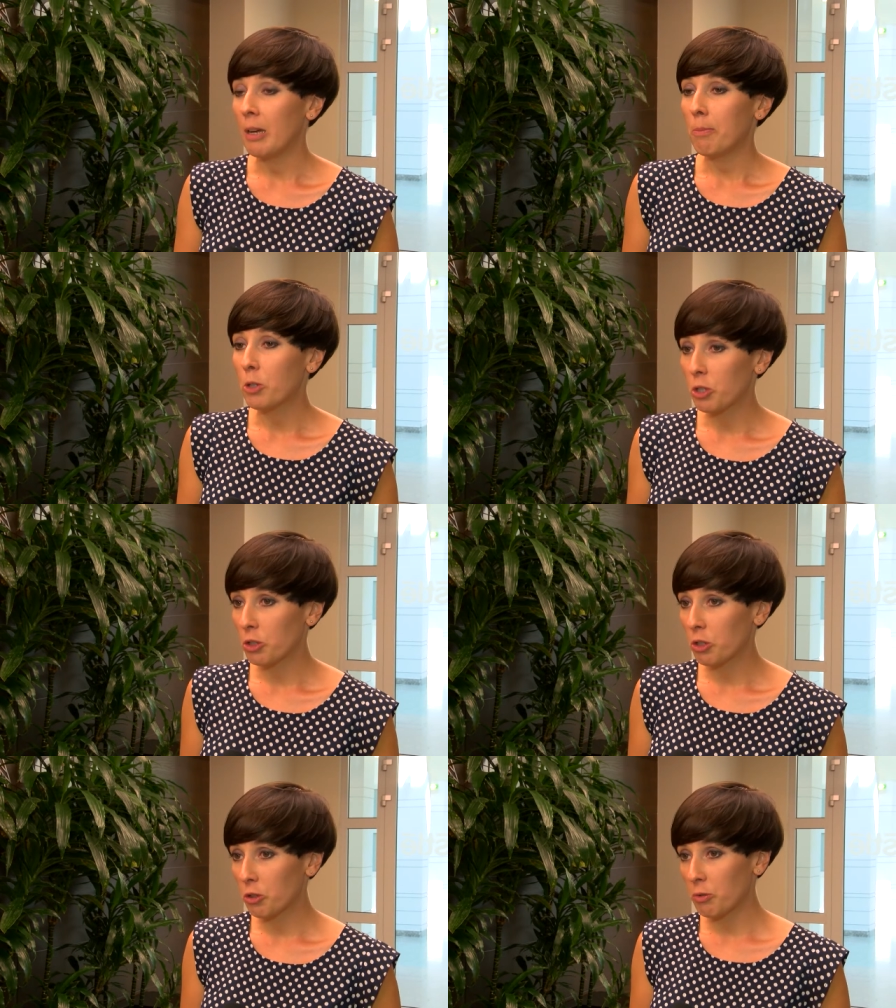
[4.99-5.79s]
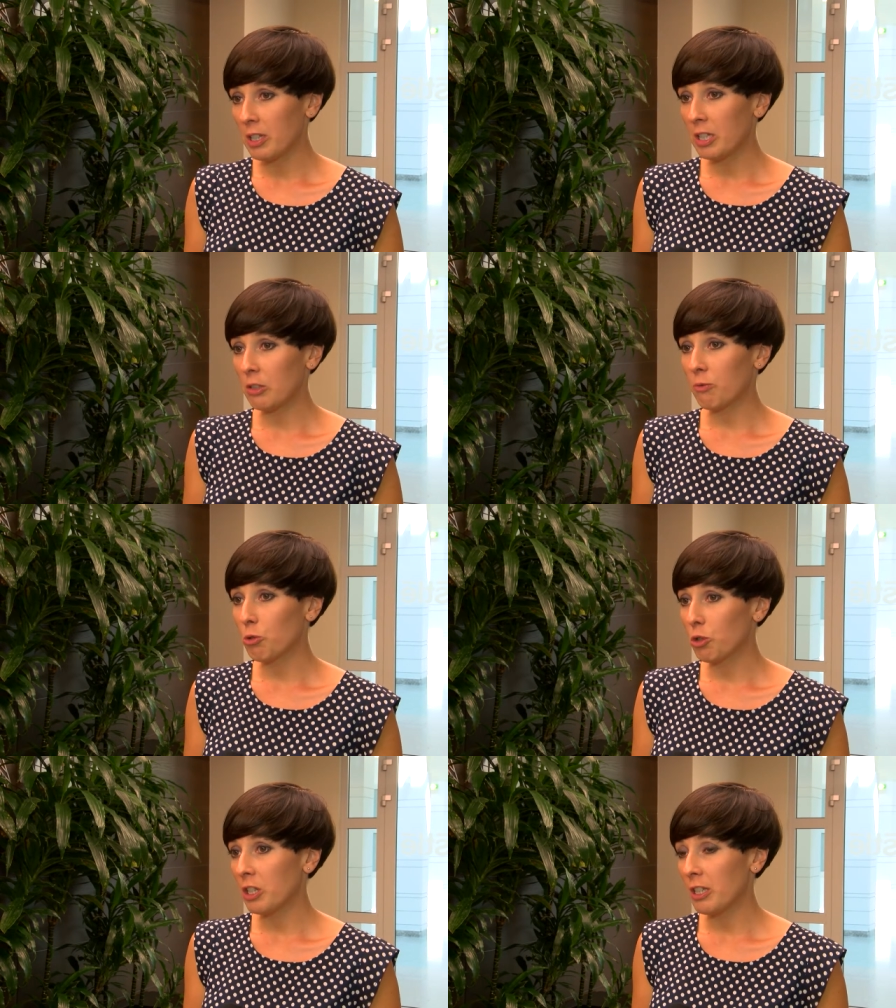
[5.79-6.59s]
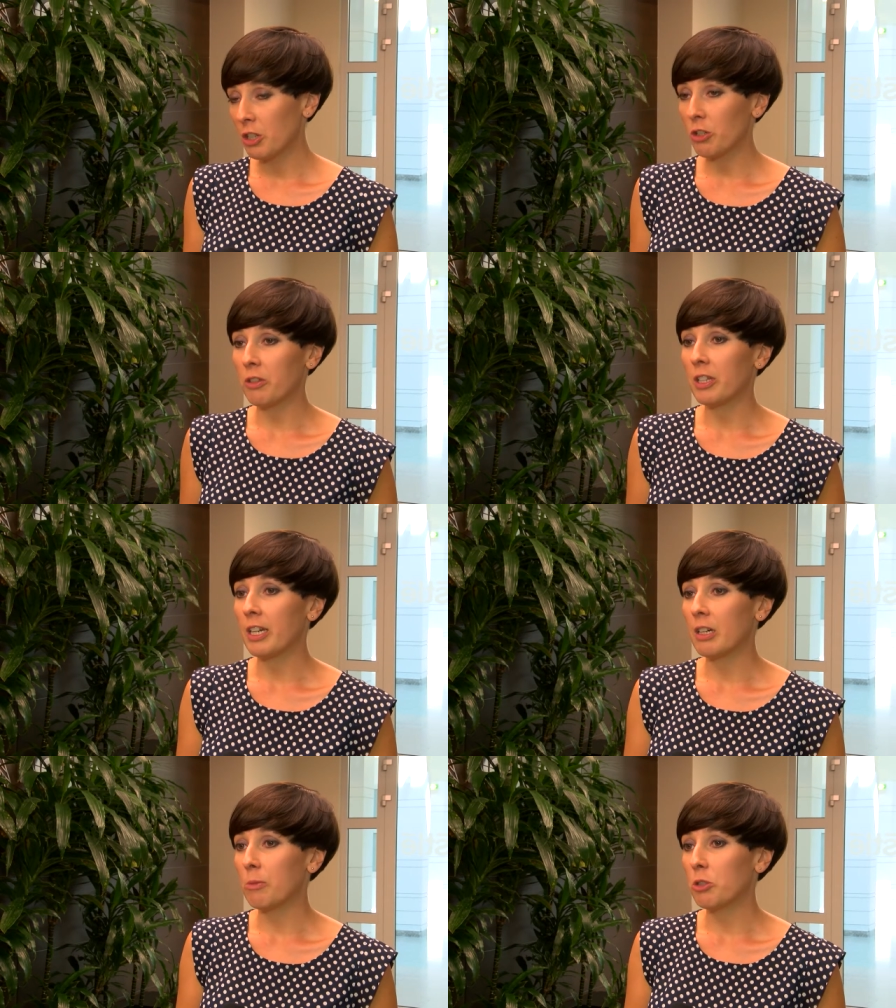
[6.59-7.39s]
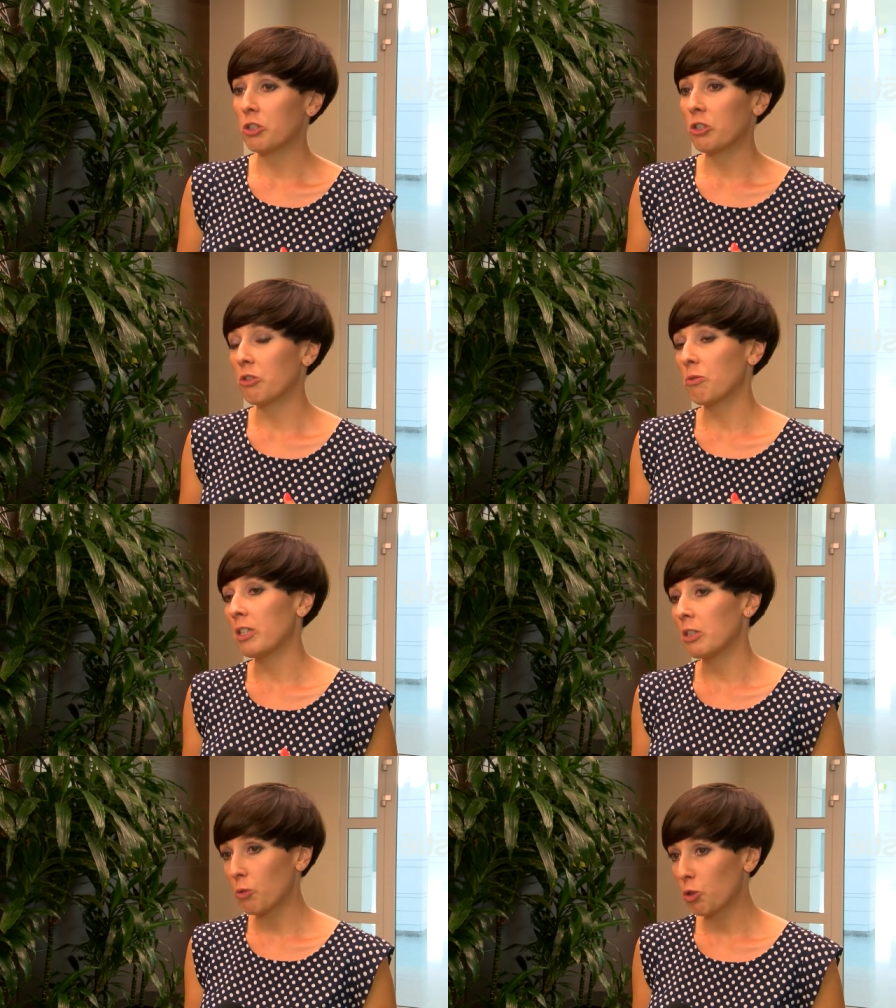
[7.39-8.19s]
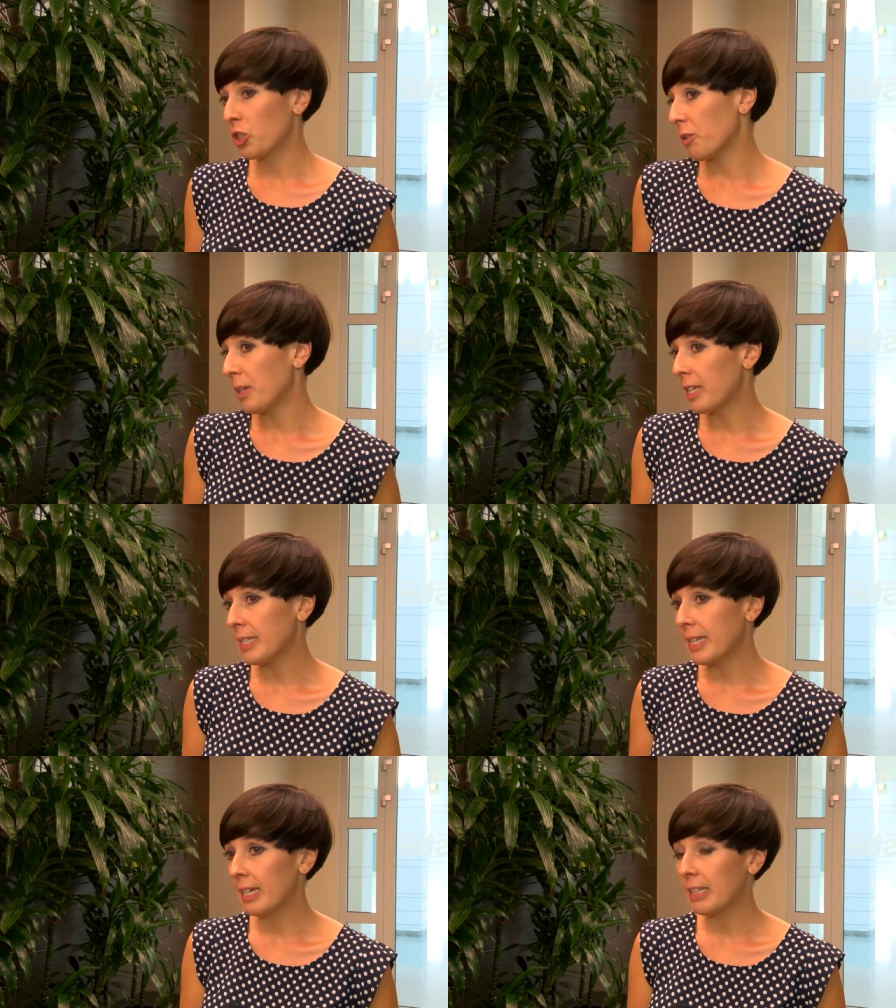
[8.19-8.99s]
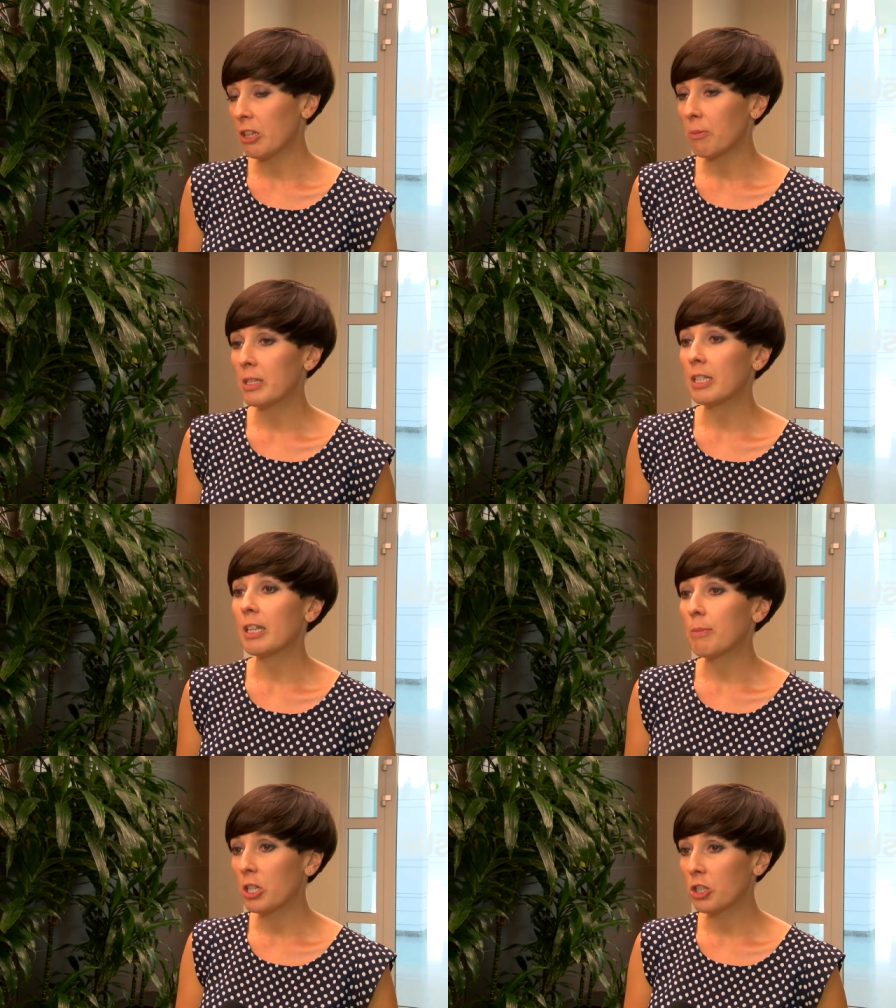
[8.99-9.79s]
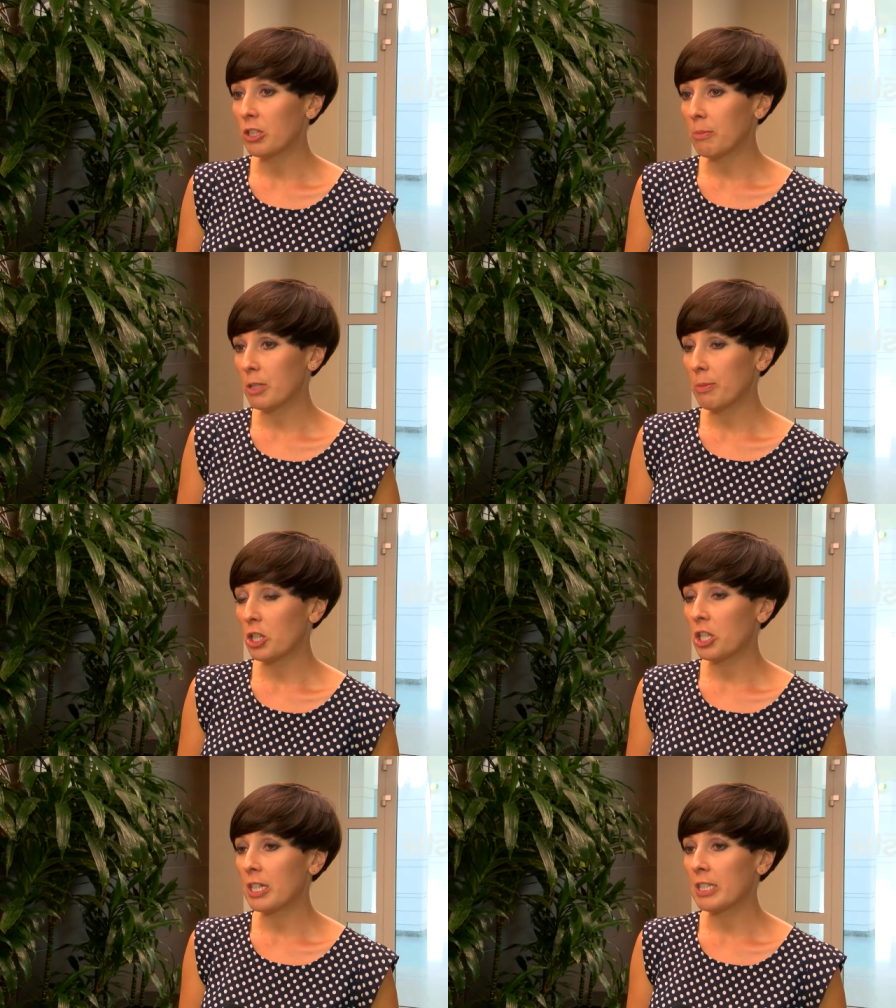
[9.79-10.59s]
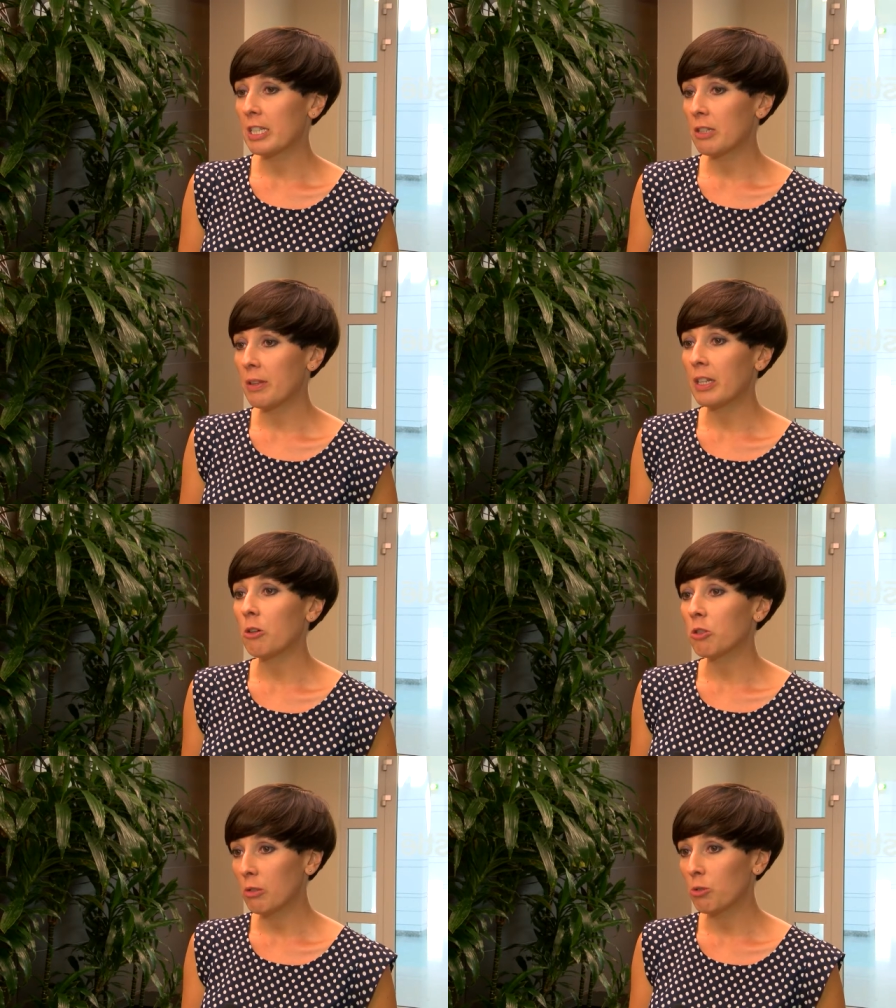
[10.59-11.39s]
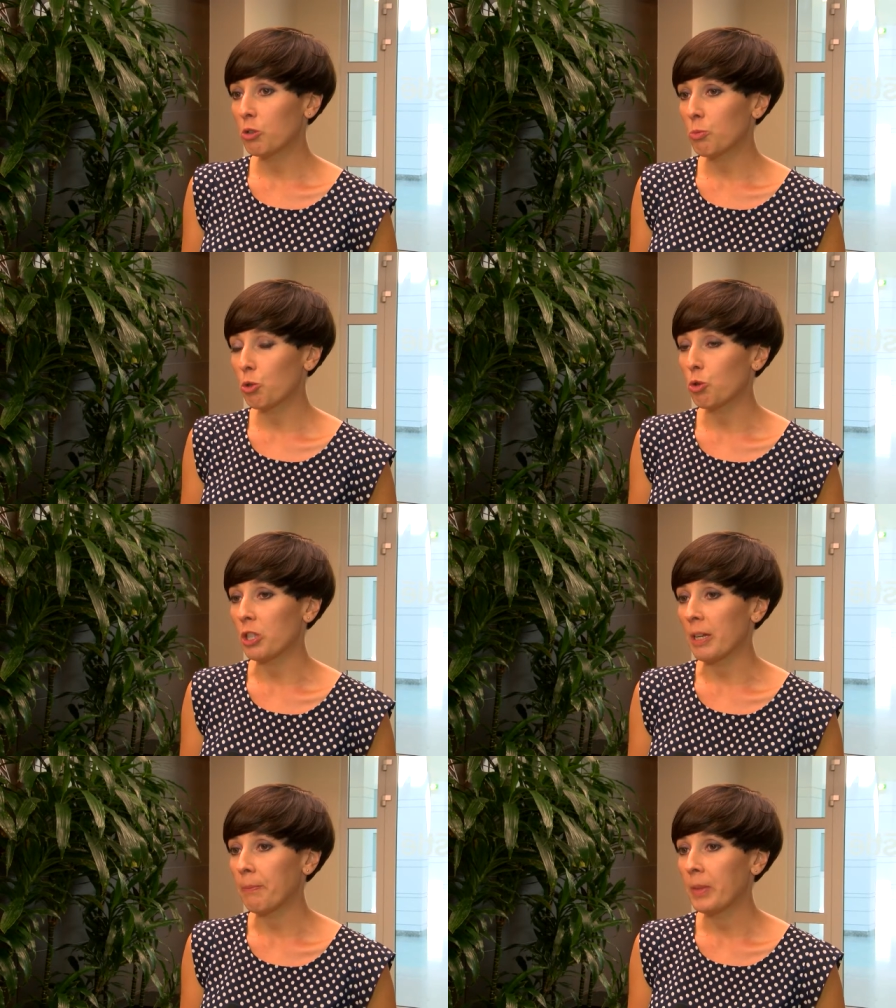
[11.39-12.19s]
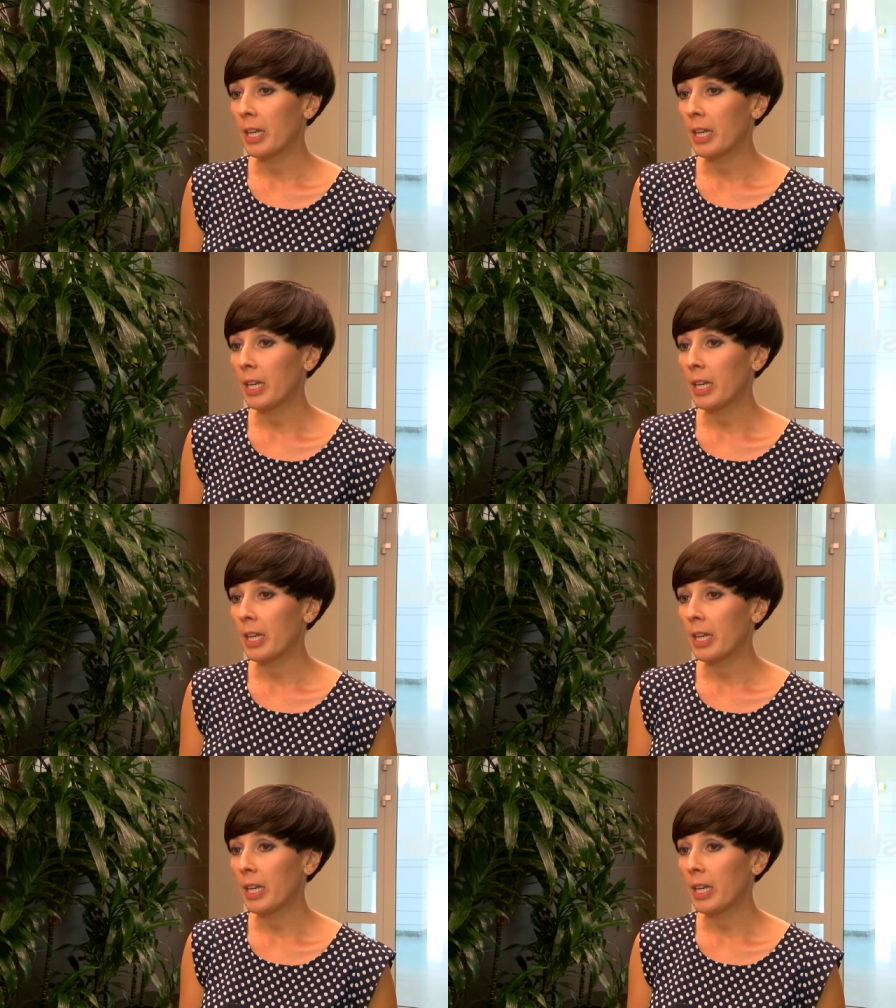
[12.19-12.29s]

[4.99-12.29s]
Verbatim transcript: Może on się odkładać w różnych narządach, może się odkładać w różnych miejscach, natomiast ta najbardziej niebezpieczna jest tak zwana otyłość brzuszna.